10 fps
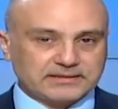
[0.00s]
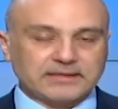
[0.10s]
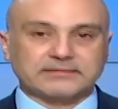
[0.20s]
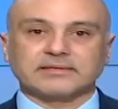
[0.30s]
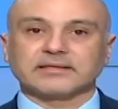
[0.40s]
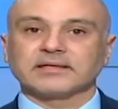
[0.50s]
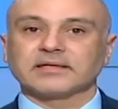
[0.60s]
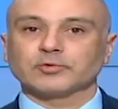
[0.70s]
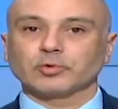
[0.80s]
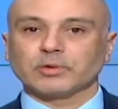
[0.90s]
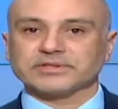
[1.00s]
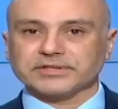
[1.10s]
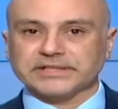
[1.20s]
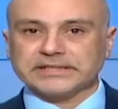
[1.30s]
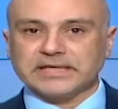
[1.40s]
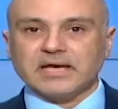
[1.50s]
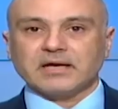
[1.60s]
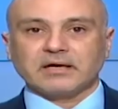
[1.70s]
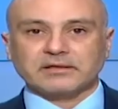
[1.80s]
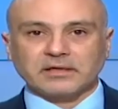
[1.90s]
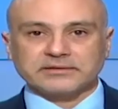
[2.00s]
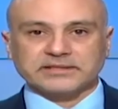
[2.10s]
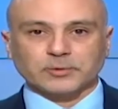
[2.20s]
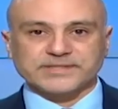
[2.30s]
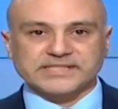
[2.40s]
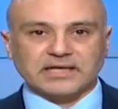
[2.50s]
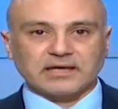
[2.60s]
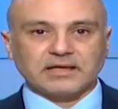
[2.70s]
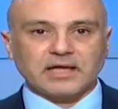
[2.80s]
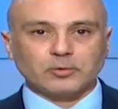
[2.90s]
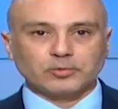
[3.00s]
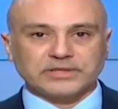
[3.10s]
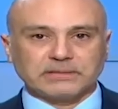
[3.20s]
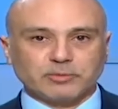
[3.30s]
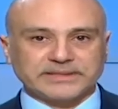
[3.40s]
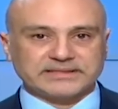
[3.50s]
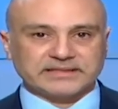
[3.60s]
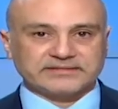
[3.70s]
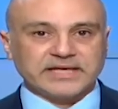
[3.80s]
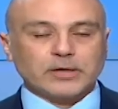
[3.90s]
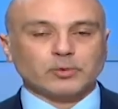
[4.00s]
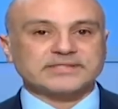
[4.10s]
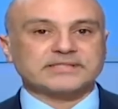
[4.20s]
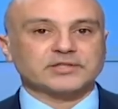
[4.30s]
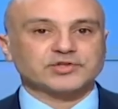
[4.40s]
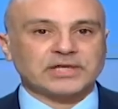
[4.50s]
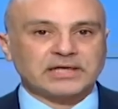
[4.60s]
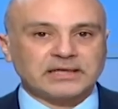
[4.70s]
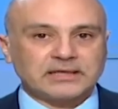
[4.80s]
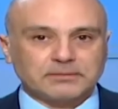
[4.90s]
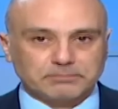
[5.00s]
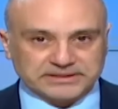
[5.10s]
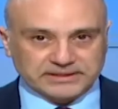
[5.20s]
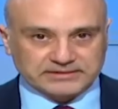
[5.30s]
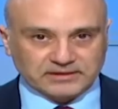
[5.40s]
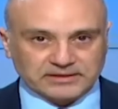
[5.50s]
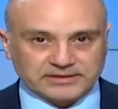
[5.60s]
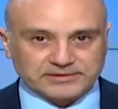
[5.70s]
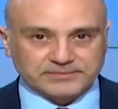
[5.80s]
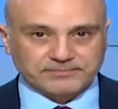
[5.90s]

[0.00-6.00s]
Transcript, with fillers: التيار الوطني أراد توسيع الحوض الممدد واسترجاع بدر ظاهر